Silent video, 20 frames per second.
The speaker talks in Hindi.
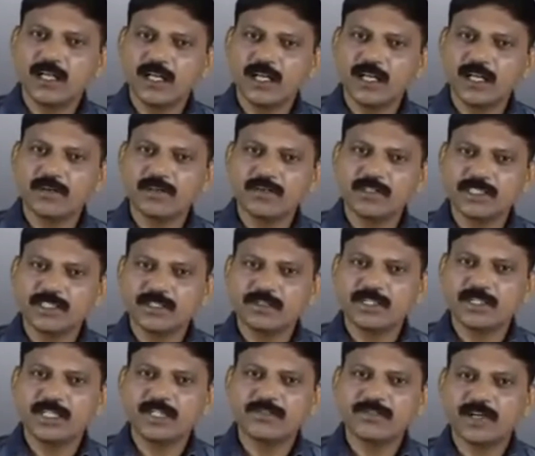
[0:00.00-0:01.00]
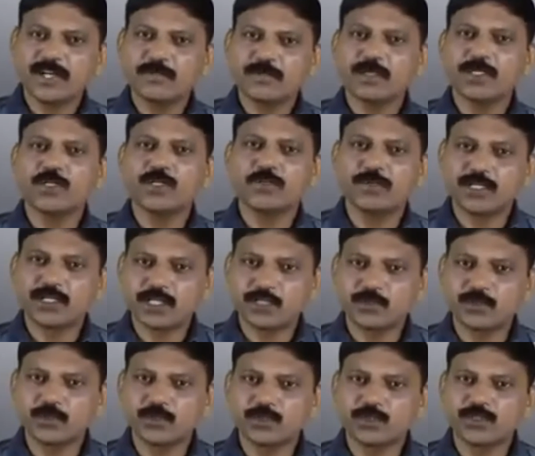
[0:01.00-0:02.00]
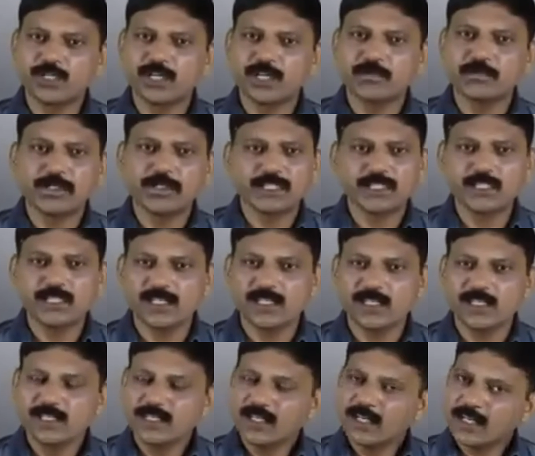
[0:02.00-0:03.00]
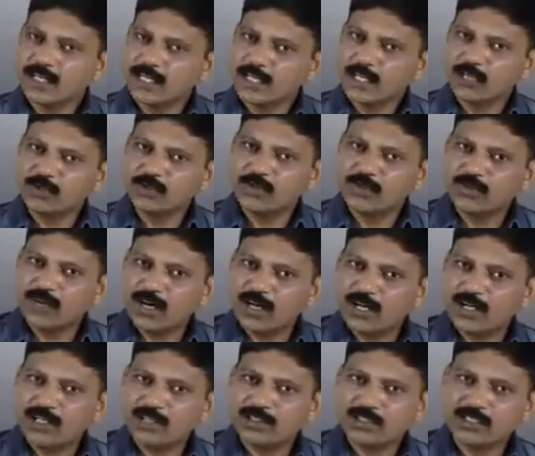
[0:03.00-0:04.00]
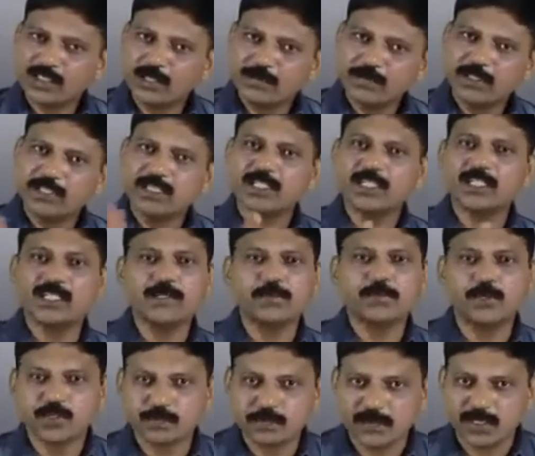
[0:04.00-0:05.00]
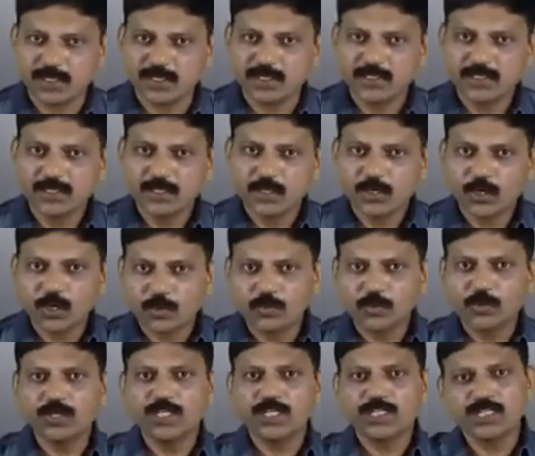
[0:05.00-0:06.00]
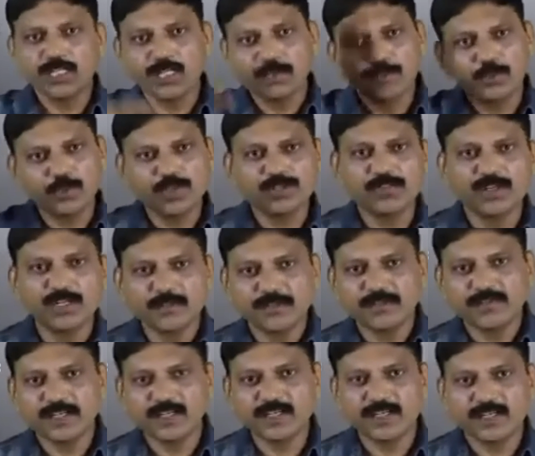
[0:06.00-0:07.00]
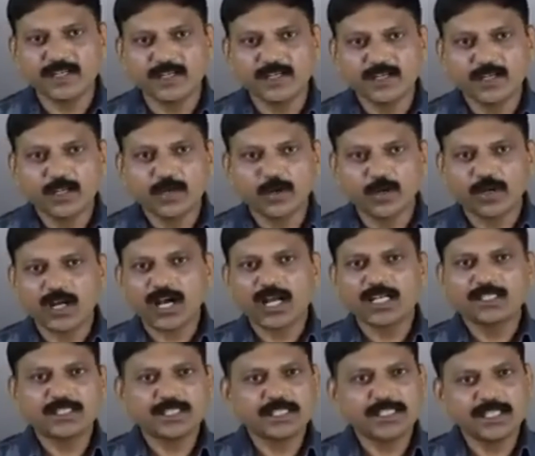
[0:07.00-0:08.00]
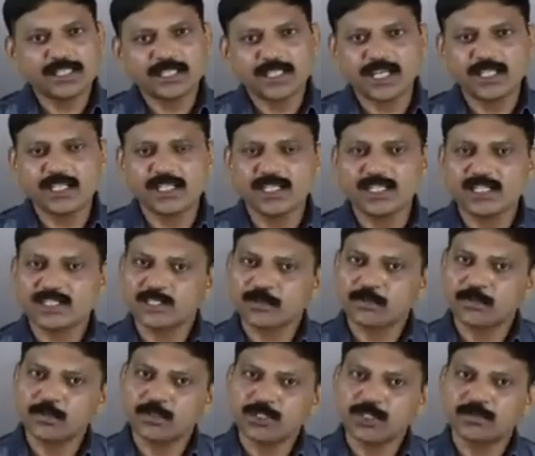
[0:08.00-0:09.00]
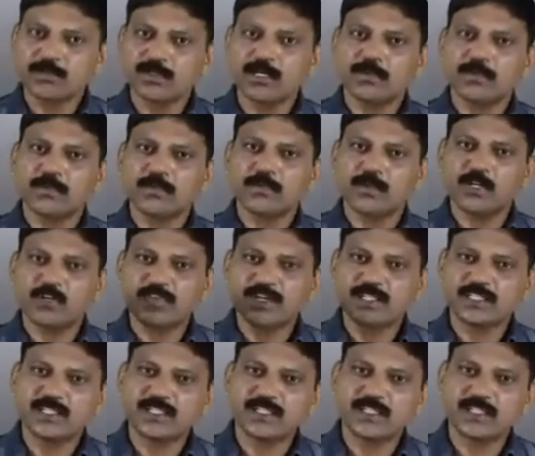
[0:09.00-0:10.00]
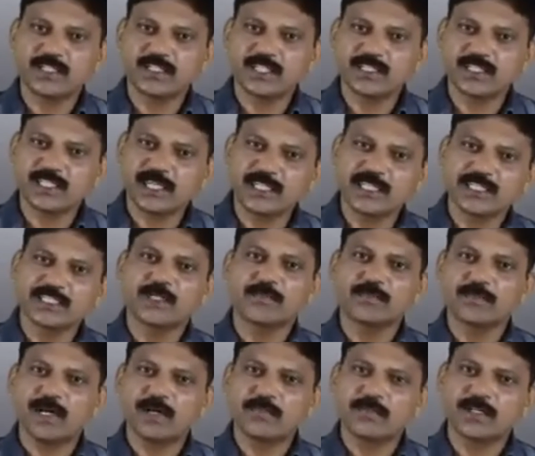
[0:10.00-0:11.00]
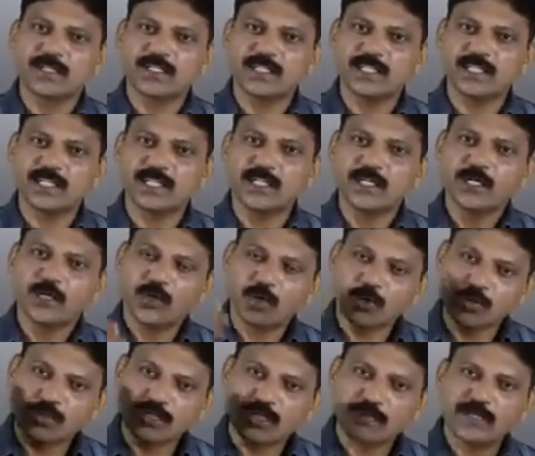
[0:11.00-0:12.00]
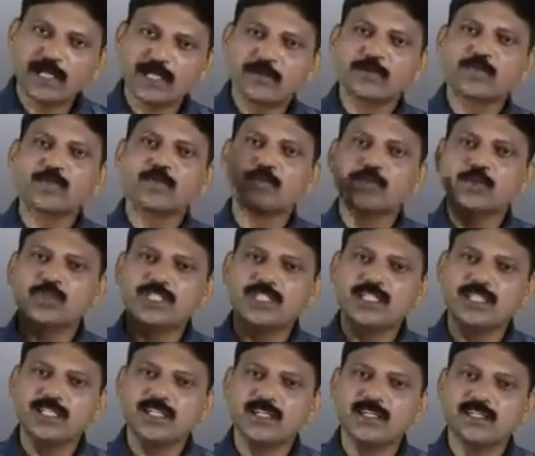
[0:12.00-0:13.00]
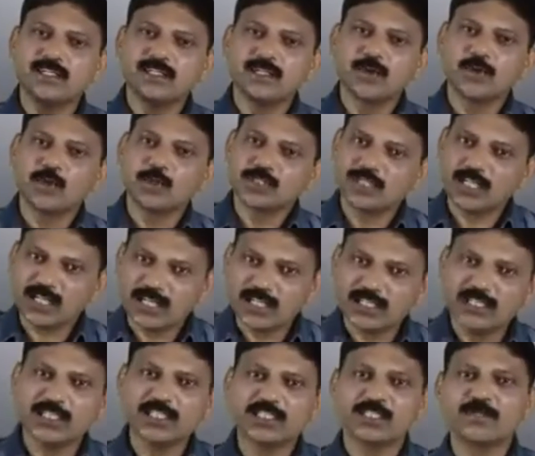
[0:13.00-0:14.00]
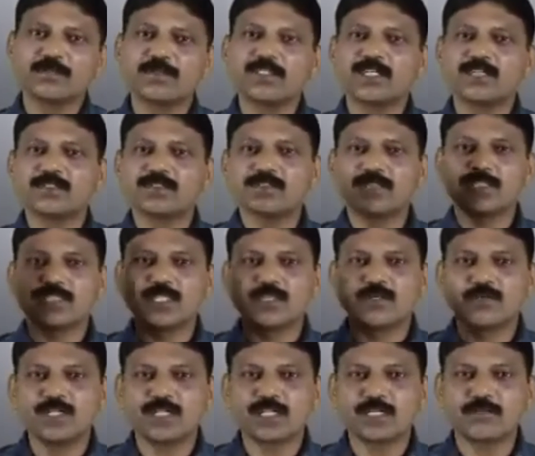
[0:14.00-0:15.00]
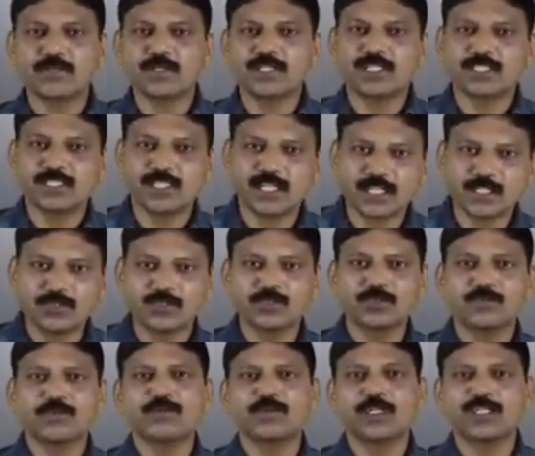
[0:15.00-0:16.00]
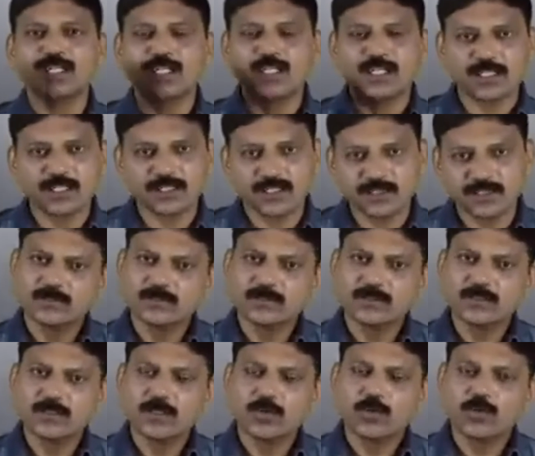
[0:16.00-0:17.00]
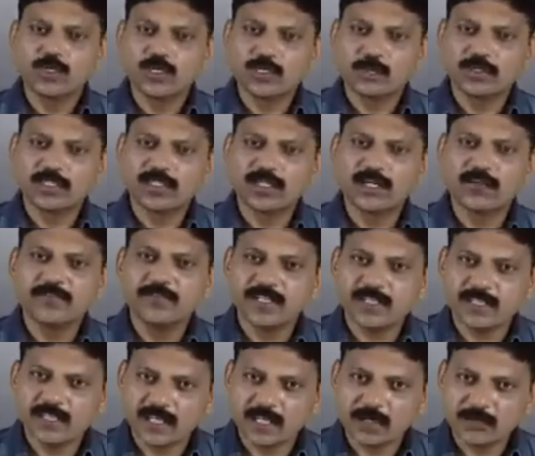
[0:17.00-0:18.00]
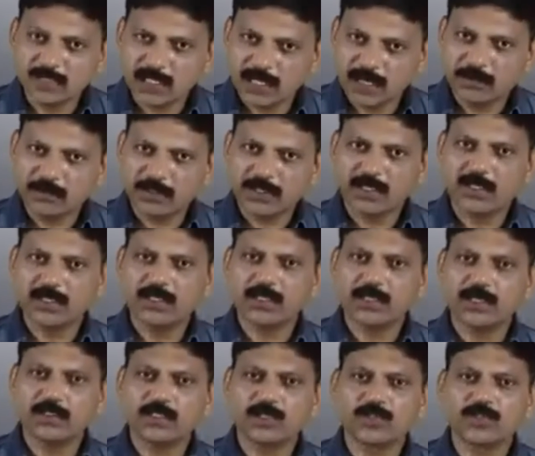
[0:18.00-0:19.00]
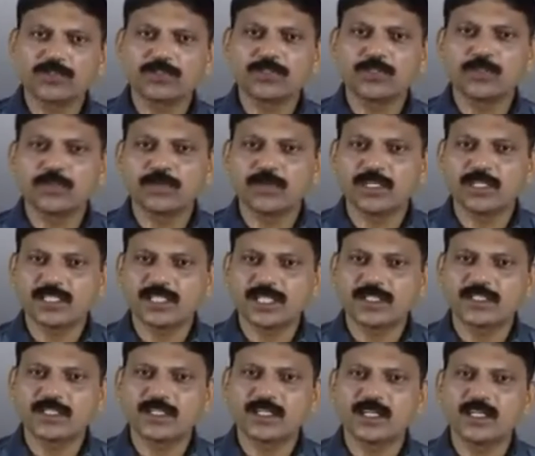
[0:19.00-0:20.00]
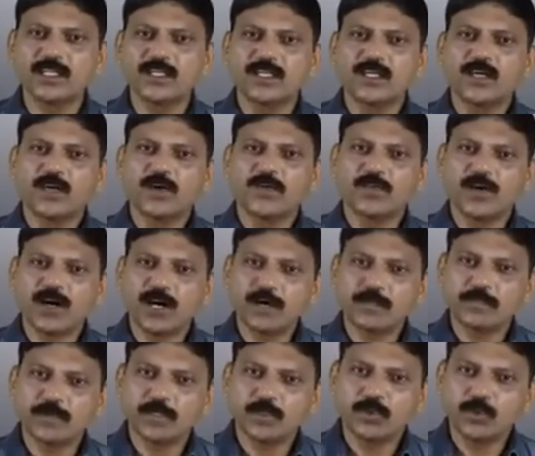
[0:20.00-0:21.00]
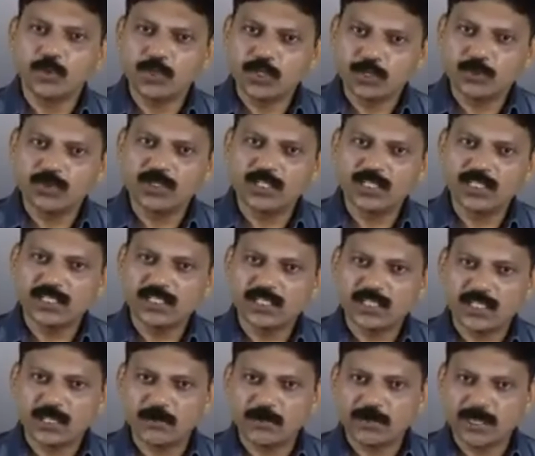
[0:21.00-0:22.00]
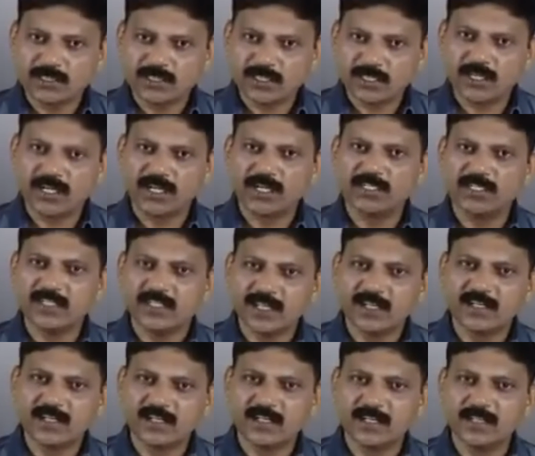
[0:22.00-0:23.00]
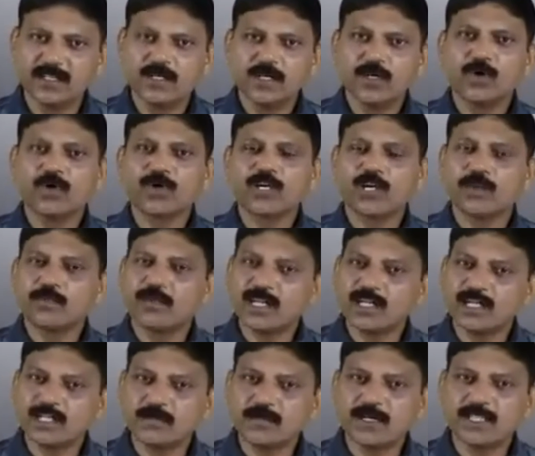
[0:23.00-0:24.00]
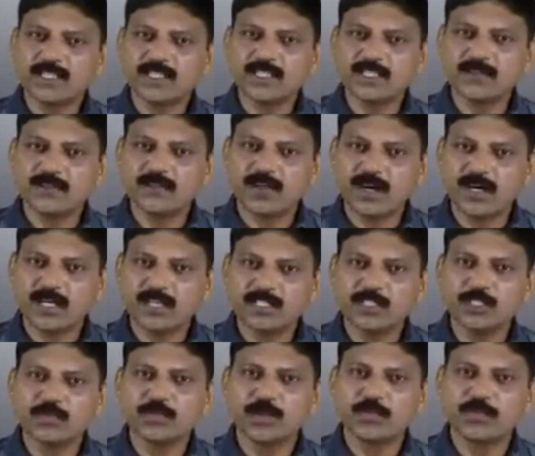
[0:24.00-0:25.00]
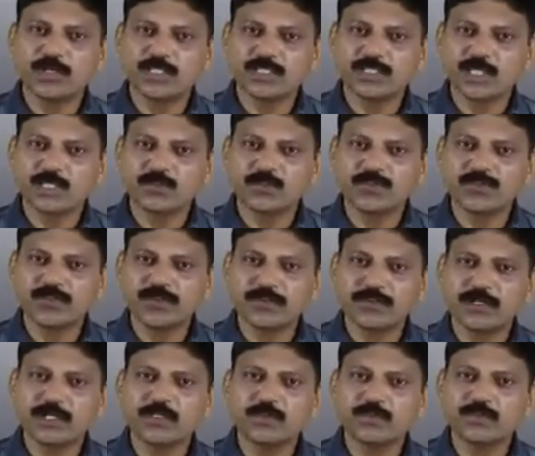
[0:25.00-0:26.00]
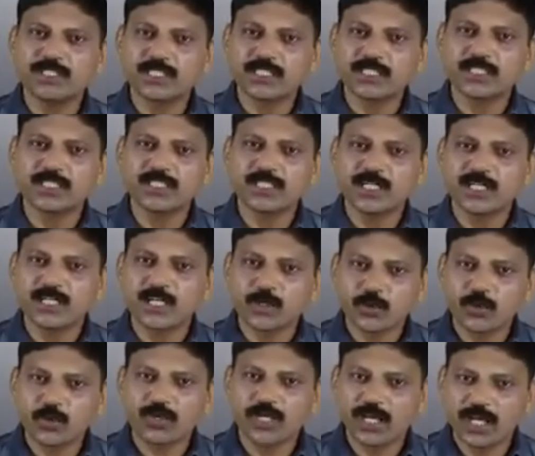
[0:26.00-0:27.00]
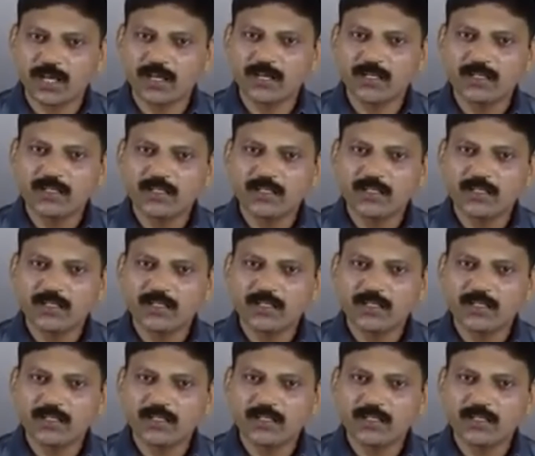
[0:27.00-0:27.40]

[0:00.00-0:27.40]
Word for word: 1175 किलोमीटर दूर जो है बीजिंग है लेकिन वो वहां से बीजिंग नहीं पहुंच पाया और वो इतने पूरे वर्ल्ड में फैल गया और आज देखिए चाइना ने सब कुछ अपना मैन्युफैक्चरिंग कर रही है चाइना सब काम कर रही है और उसके बारे में कोई पूछ ही नहीं रहा और सारे देश अपनी अर्थव्यवस्था को लेकर पड़े हैं सारे देश में मरने लग रहे हैं उन्होंने बताया वियतनाम जहां पर डॉक्टर विश्वरूप का सेंटर है वहां पर कोई रूल नहीं है कि आप मास्क लगाएं या ना लगाएं और कमाल की बात है कि वहां की जो पॉपुलेशन है वो 15 टू 16 करोड़ है